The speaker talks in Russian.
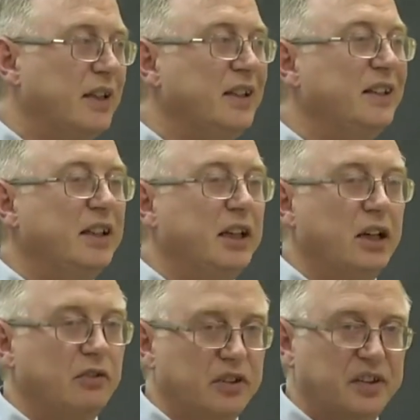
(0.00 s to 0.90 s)

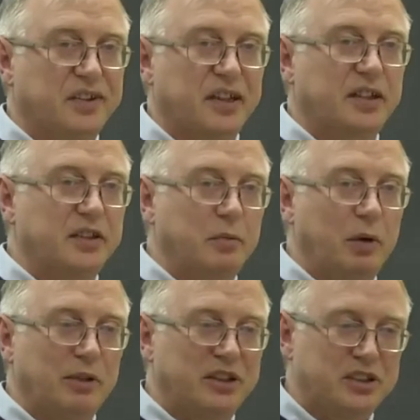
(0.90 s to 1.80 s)
интегрироваться с разными
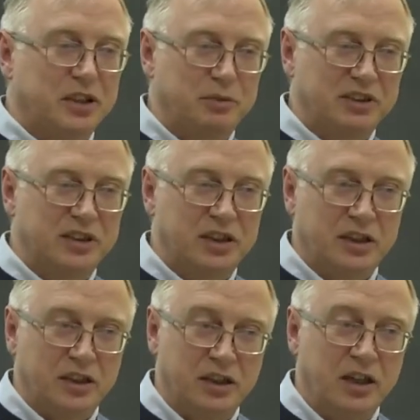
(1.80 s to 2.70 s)
областями
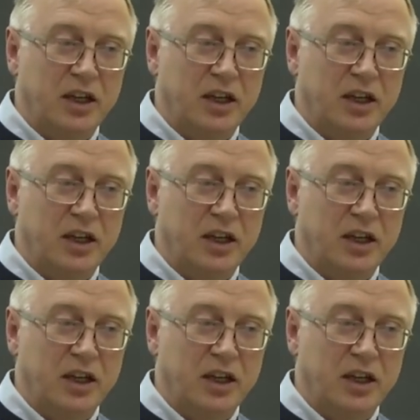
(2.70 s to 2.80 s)
знания.